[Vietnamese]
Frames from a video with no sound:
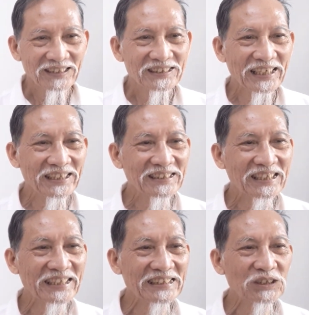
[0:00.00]
trên
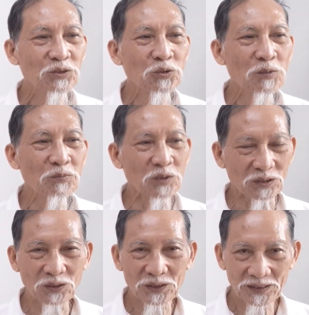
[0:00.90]
kênh YouTube của
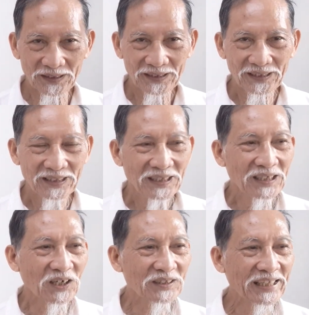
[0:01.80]
tôi
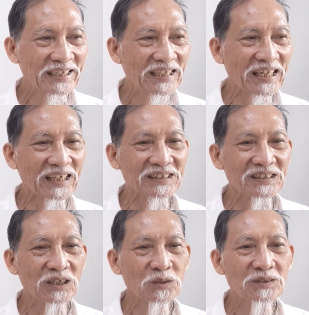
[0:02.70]
có tên là
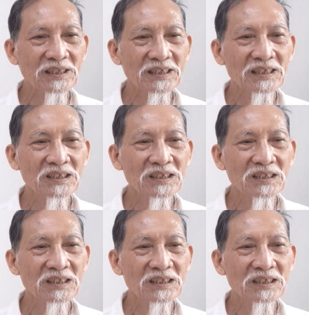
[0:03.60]
Dr.